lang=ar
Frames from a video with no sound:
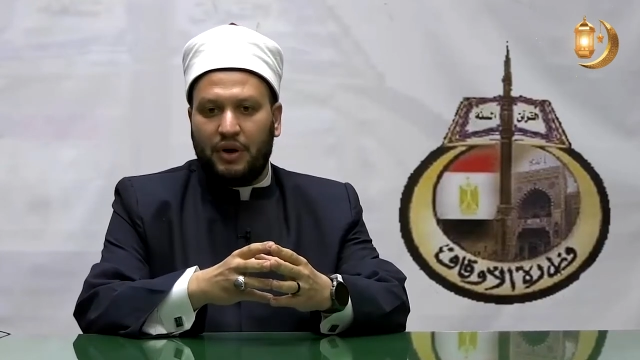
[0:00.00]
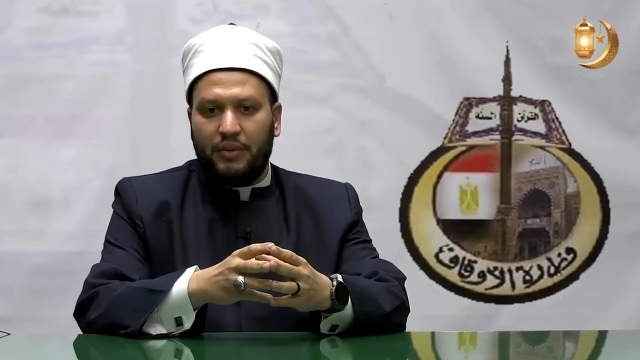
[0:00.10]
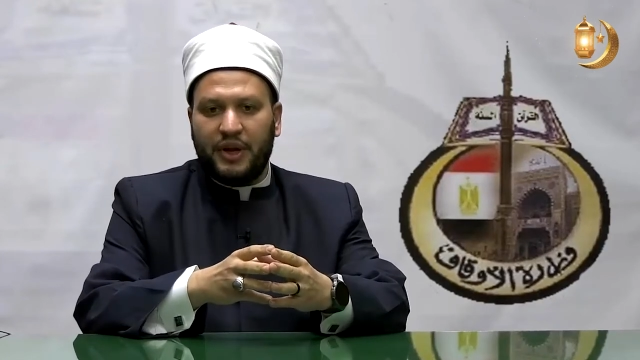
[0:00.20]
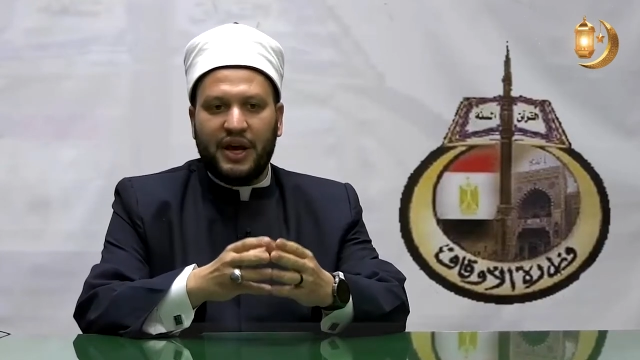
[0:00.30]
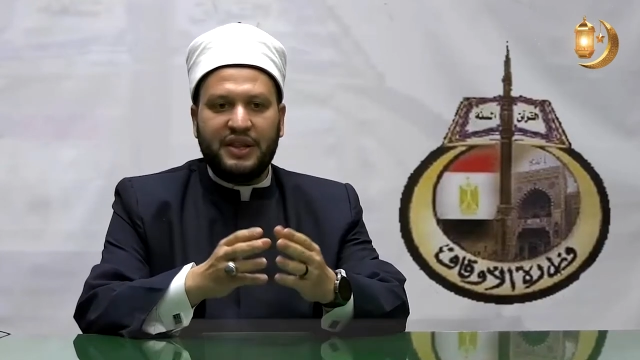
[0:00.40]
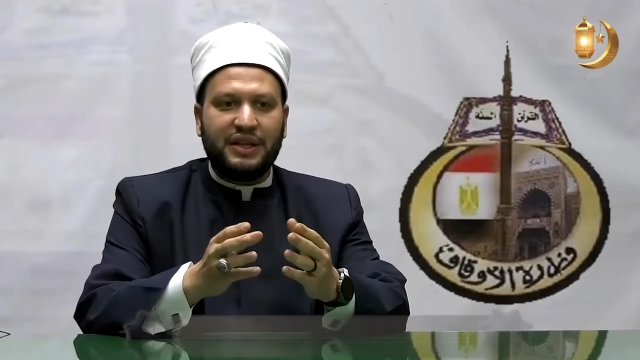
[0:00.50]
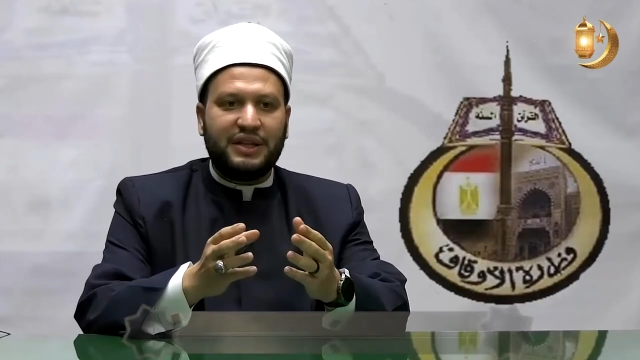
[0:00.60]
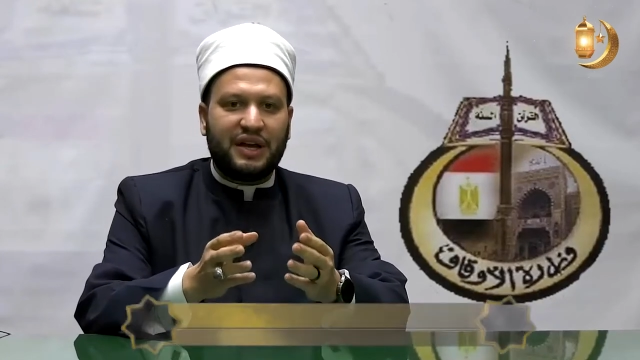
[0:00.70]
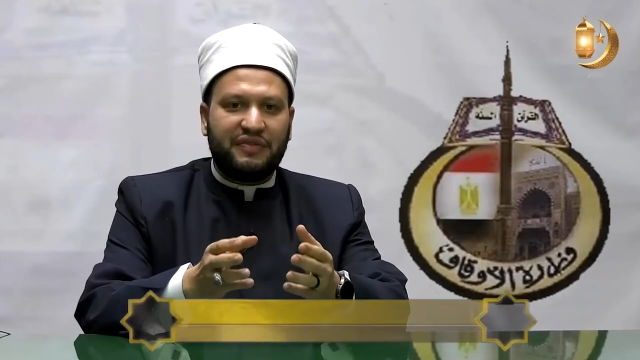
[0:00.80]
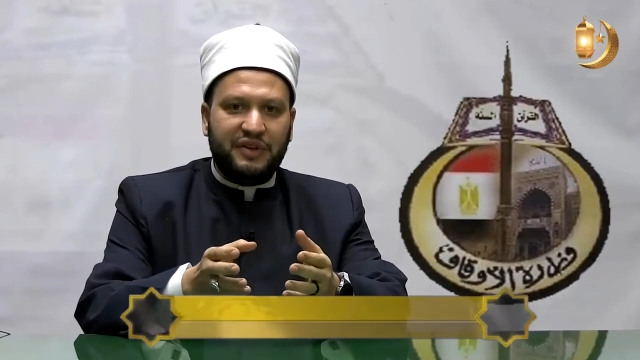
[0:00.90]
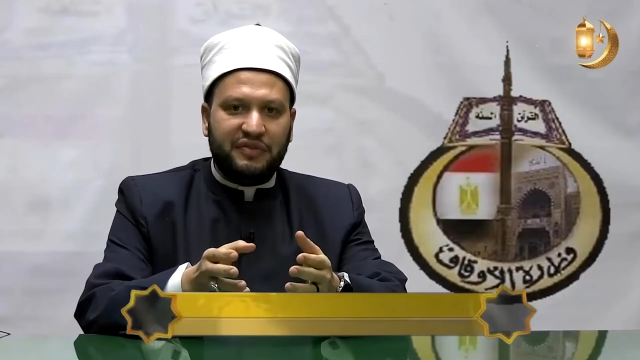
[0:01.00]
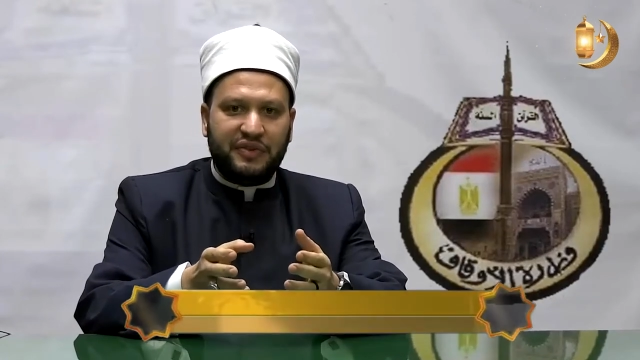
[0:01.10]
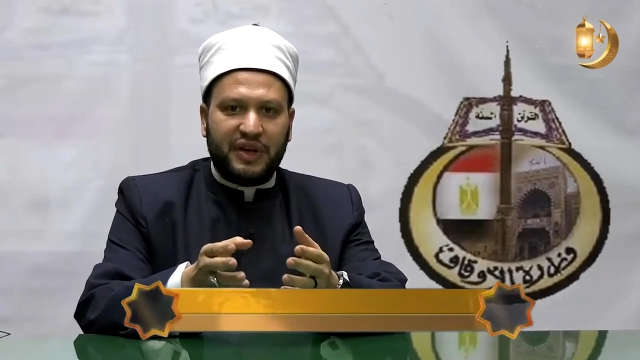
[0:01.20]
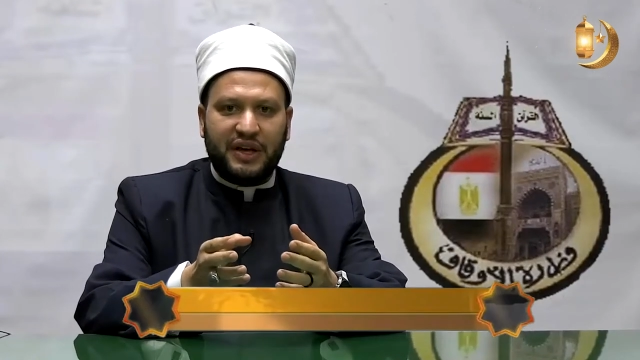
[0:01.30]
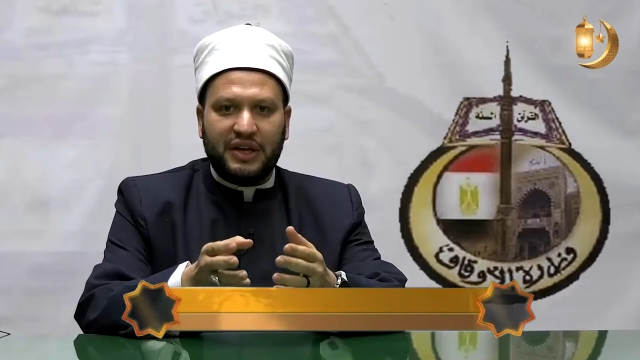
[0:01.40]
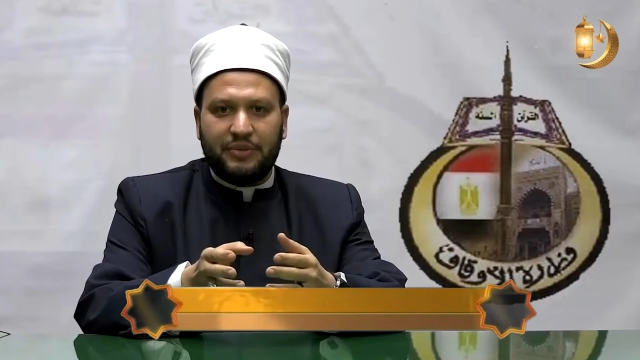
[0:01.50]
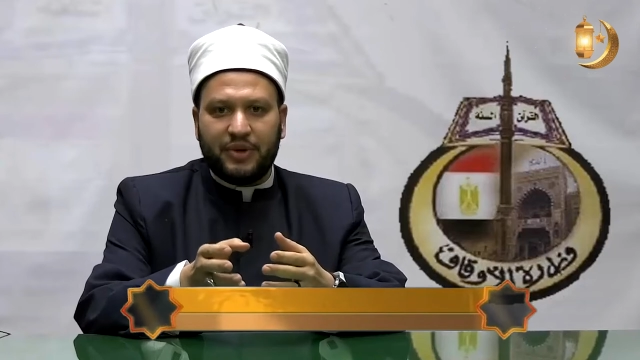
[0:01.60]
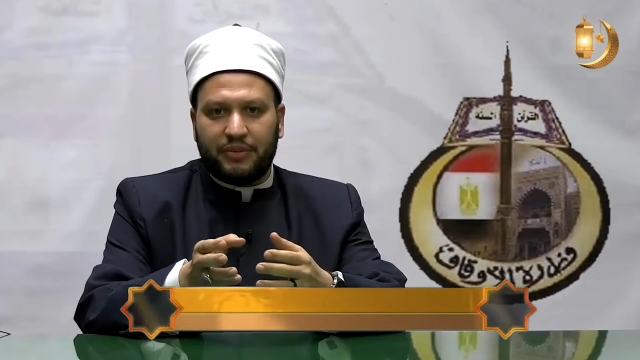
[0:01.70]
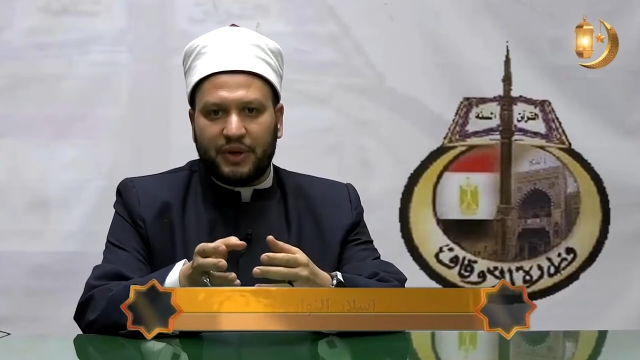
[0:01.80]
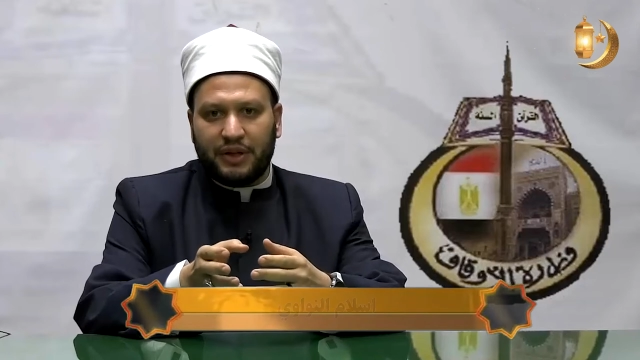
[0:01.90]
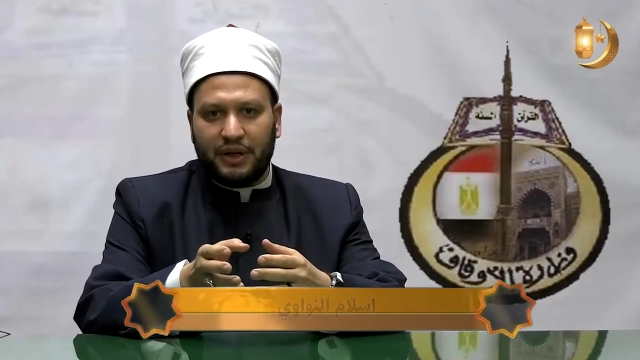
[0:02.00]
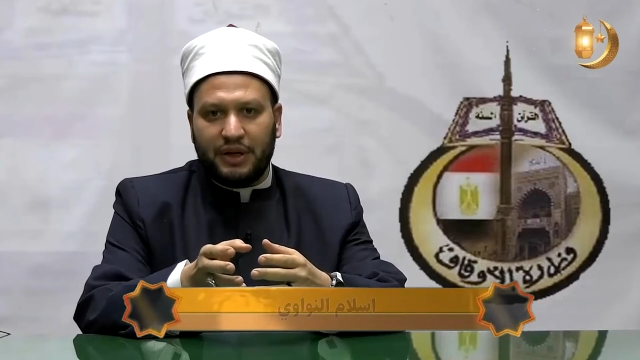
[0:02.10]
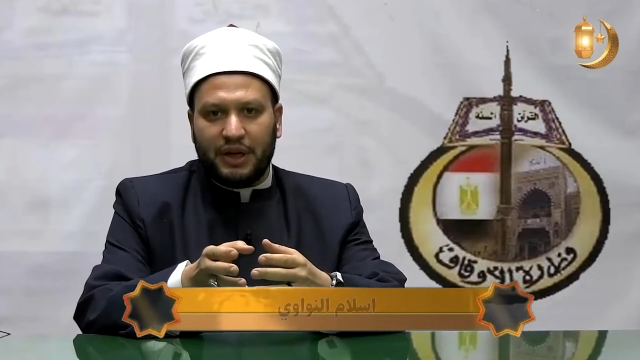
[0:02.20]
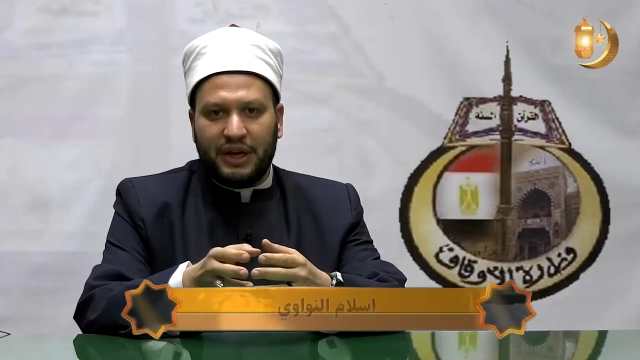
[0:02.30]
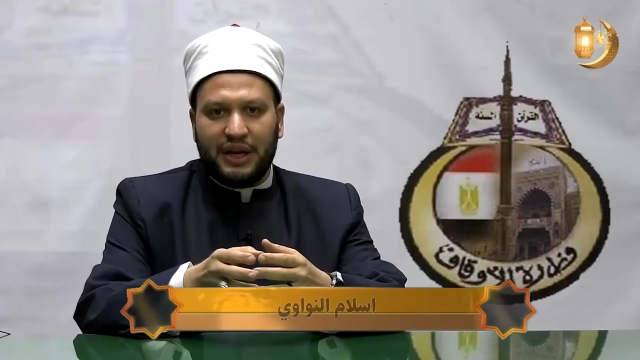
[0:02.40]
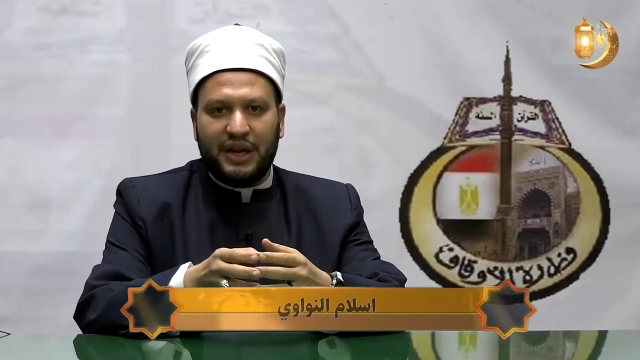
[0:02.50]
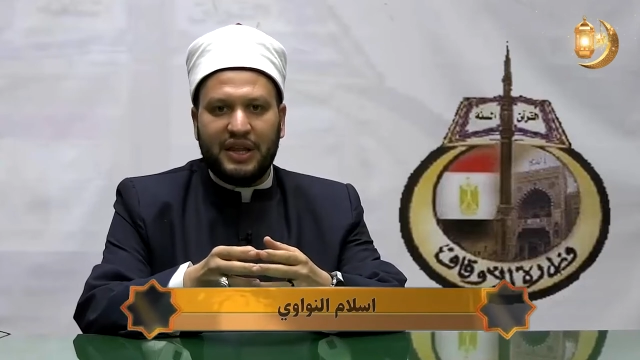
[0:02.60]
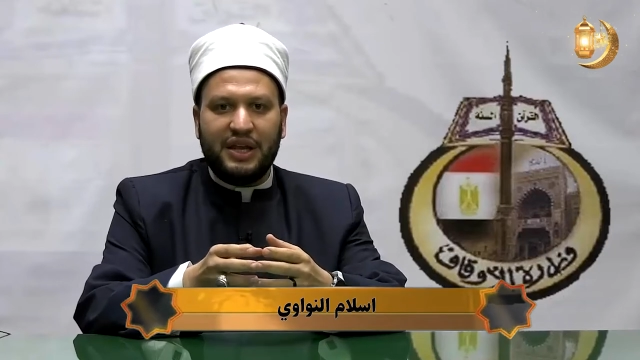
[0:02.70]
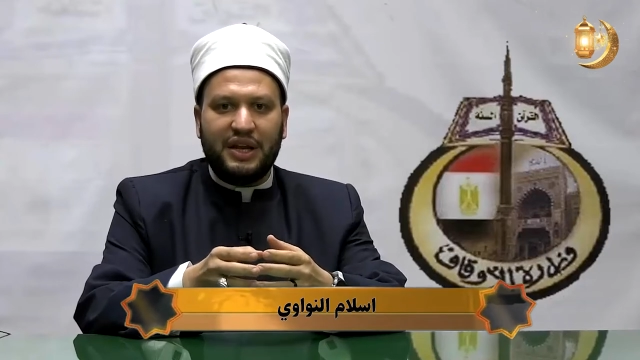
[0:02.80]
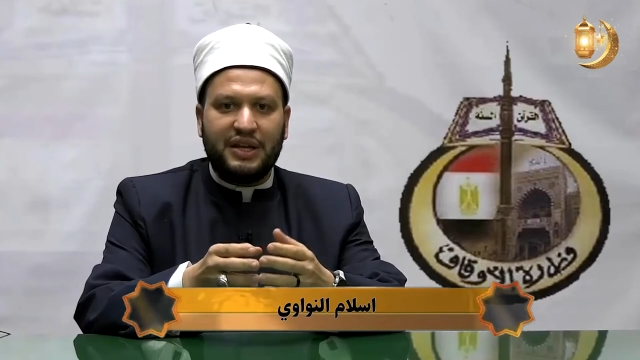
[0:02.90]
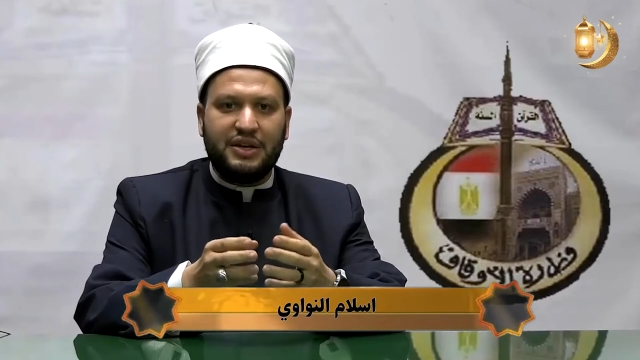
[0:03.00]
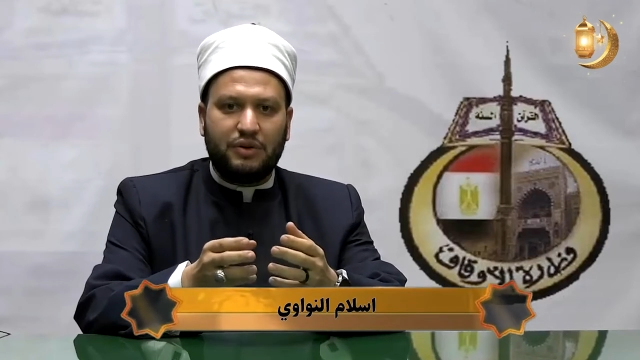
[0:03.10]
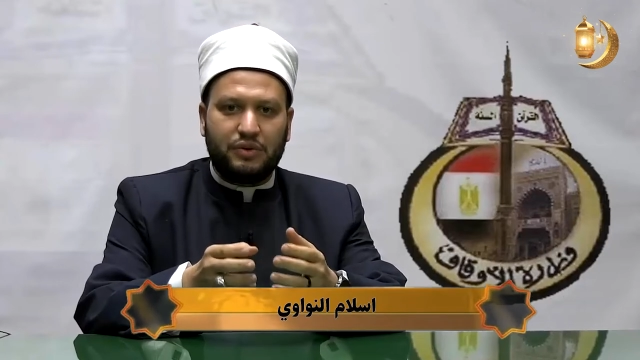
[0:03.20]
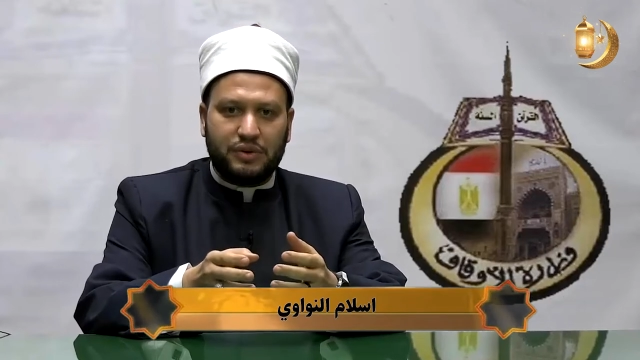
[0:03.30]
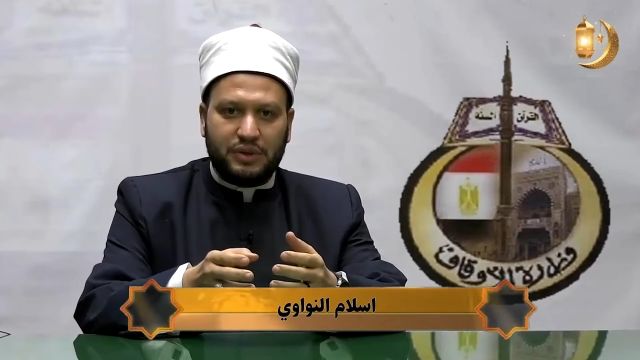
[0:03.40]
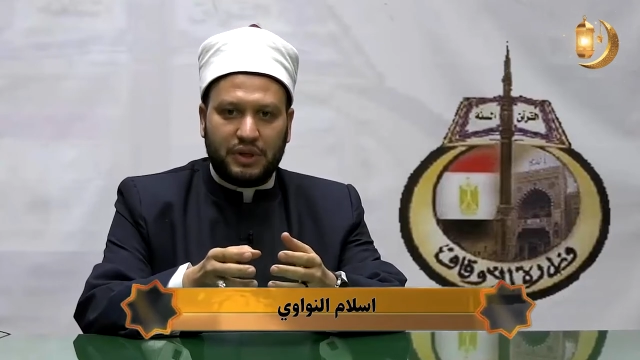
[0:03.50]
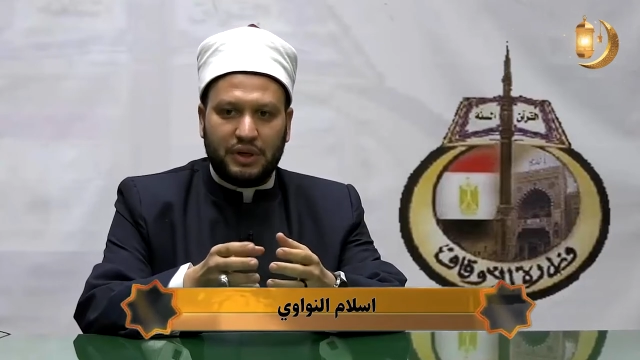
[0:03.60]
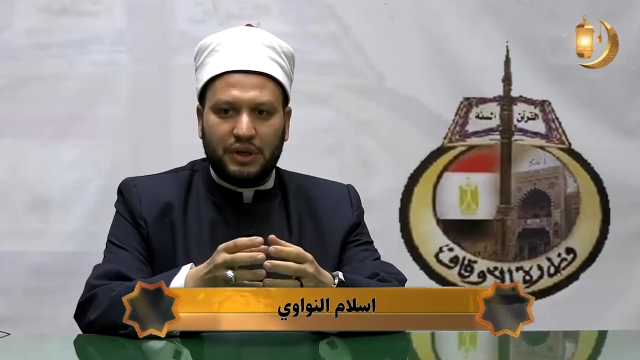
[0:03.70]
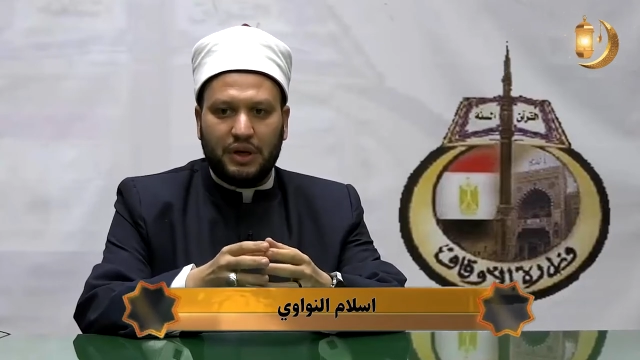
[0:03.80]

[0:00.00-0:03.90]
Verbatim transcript: ومن هذا التخفيف في أيام رمضان أن الذي لديه عذر